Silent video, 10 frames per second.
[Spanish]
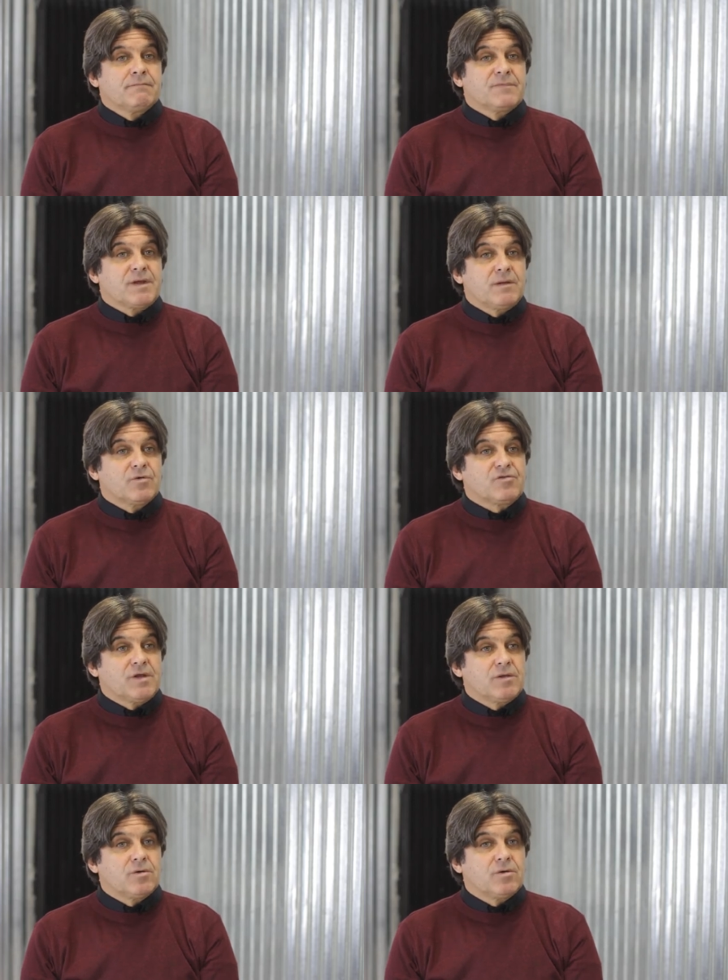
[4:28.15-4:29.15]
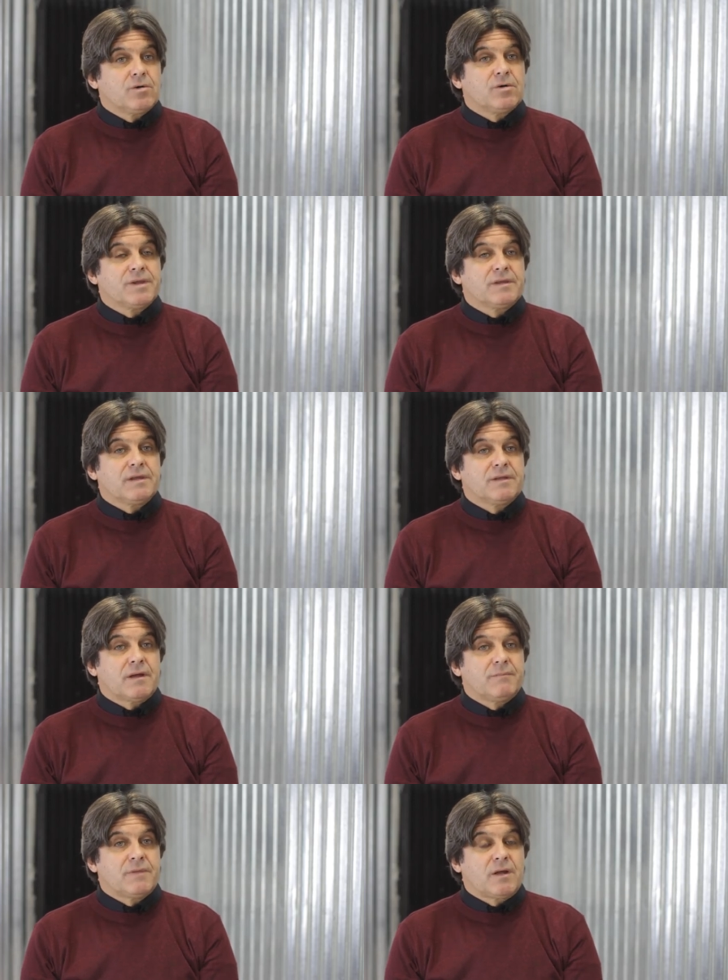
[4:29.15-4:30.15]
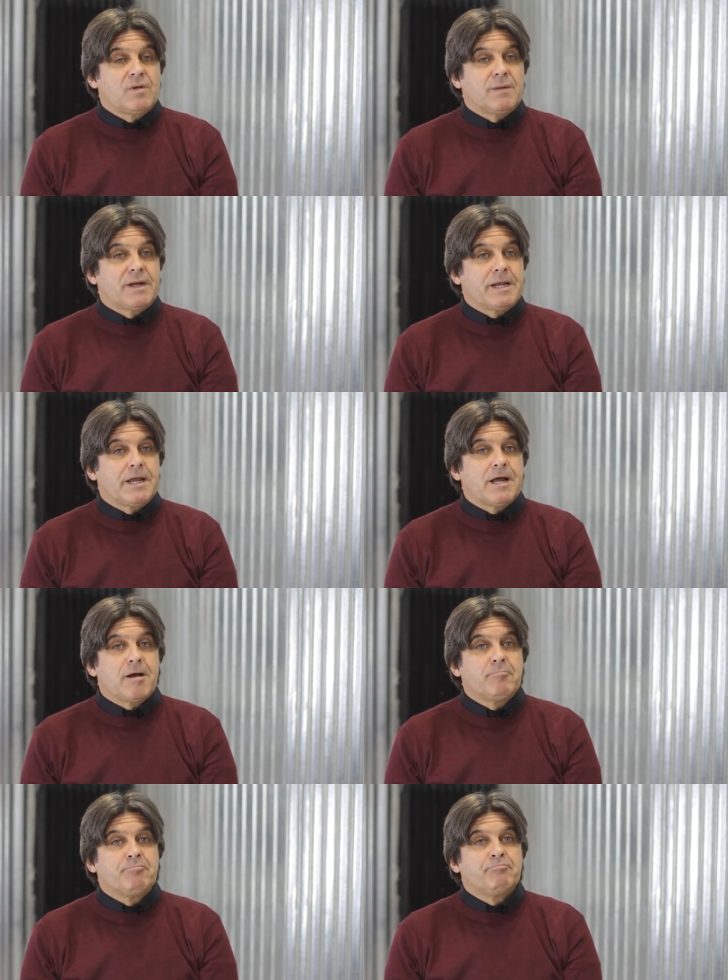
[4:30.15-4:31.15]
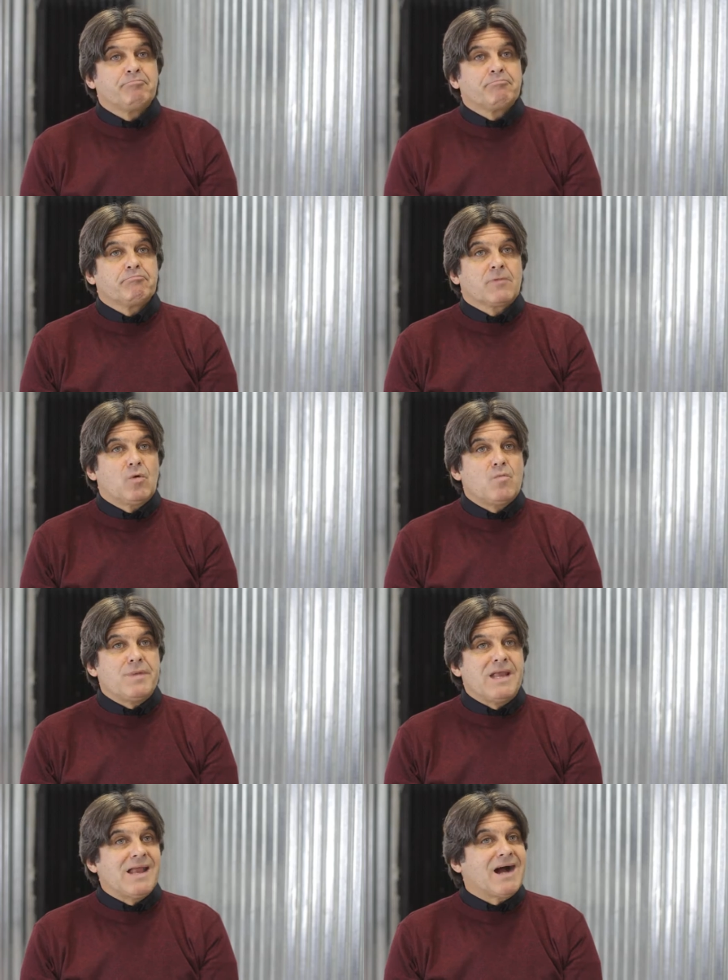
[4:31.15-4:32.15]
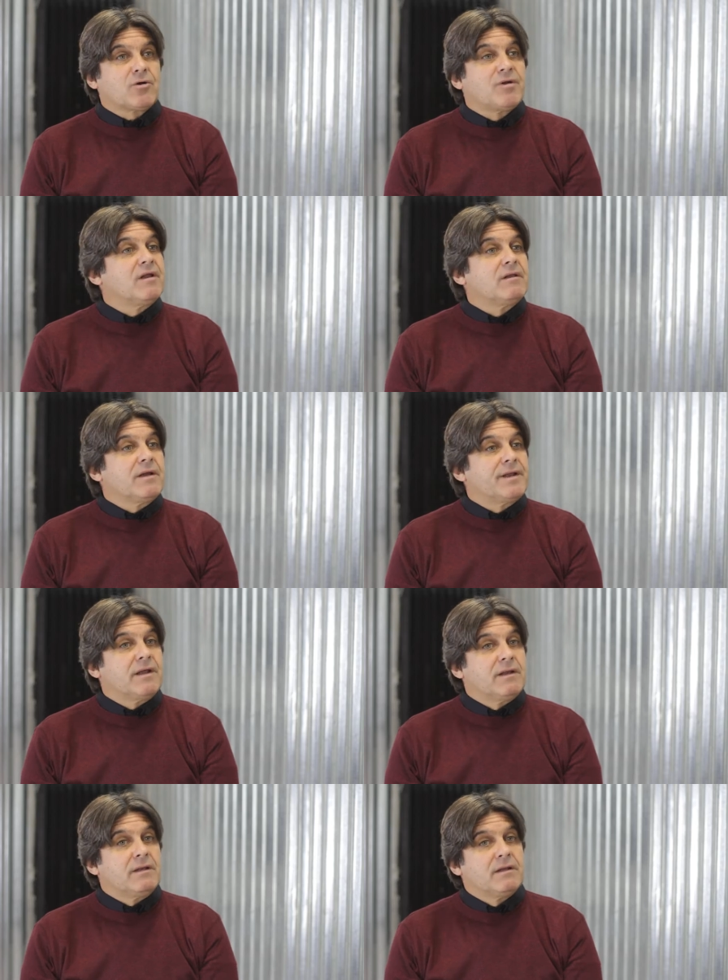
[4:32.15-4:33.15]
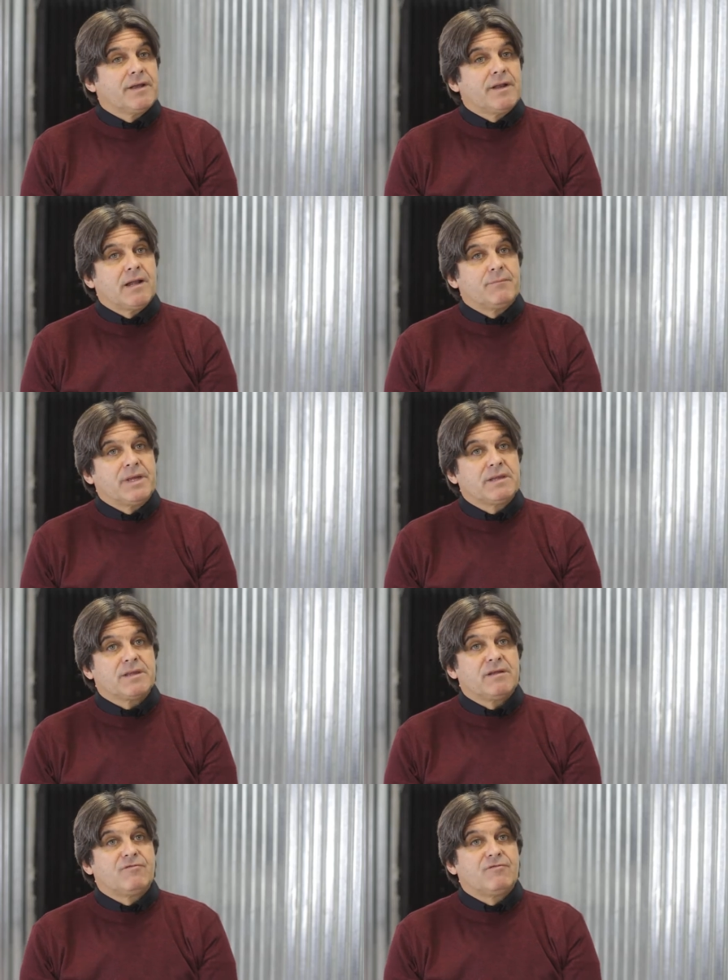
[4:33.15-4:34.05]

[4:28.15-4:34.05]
Seguimos siendo, este, de, alguna manera, un milagro en el, en el, ambiente del